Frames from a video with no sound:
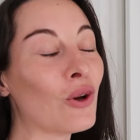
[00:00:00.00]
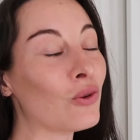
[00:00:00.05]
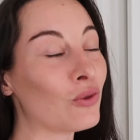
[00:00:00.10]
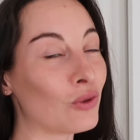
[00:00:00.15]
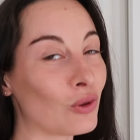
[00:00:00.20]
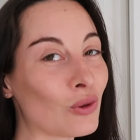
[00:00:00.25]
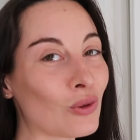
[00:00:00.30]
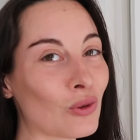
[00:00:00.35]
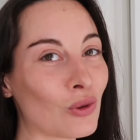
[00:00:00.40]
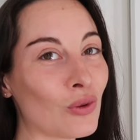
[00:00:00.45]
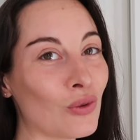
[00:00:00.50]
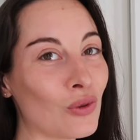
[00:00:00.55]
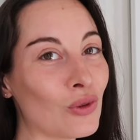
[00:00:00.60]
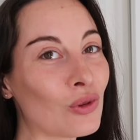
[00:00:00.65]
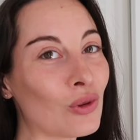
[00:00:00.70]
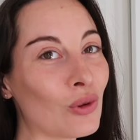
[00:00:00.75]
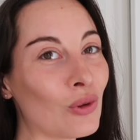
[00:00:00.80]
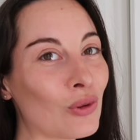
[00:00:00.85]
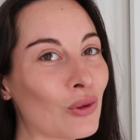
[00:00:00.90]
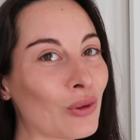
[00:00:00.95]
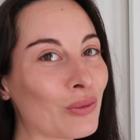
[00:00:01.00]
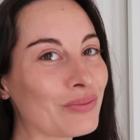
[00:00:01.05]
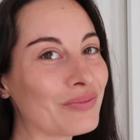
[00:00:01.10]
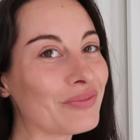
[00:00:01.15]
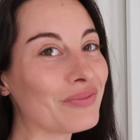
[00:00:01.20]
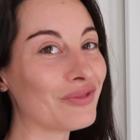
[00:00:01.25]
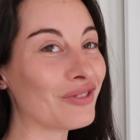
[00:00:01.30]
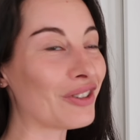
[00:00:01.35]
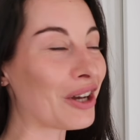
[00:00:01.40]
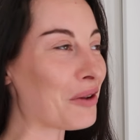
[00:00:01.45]
faut qu'on trouve une solution.
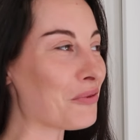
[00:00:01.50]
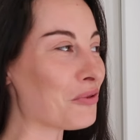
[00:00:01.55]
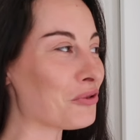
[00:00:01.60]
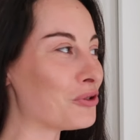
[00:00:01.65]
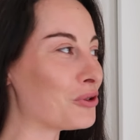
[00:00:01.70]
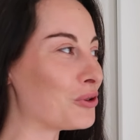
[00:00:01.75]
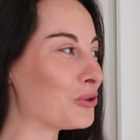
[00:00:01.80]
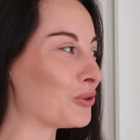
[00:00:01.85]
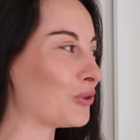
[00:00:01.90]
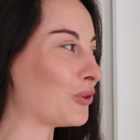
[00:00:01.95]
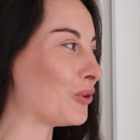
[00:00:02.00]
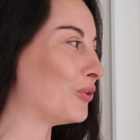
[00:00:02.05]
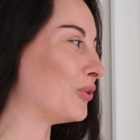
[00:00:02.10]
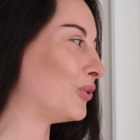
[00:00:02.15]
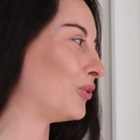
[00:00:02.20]
Vraiment, faut qu'on trouve